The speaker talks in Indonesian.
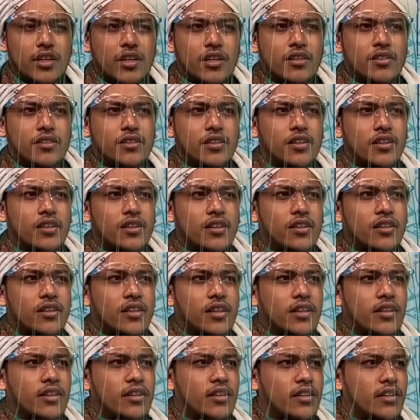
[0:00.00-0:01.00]
Di sini
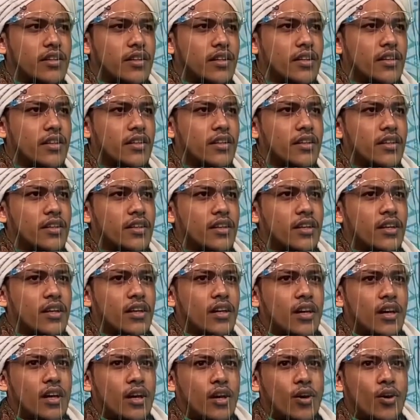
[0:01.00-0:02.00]
intinya
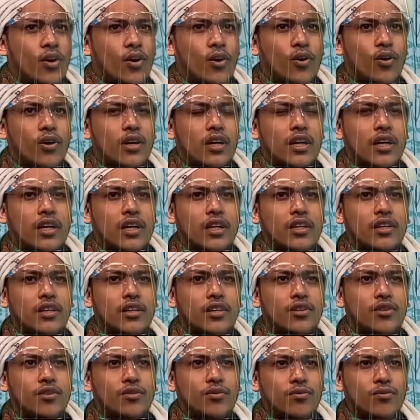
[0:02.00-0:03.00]
orang
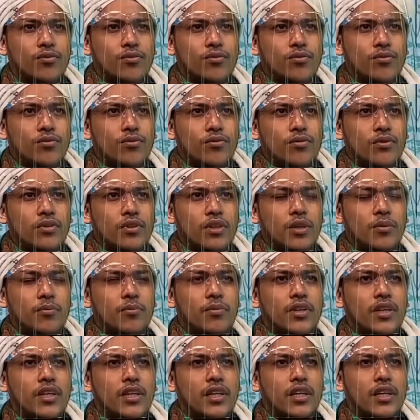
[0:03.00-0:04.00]
itu
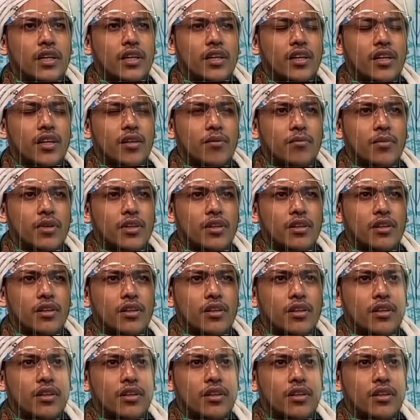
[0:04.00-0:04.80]
diberikan nikmat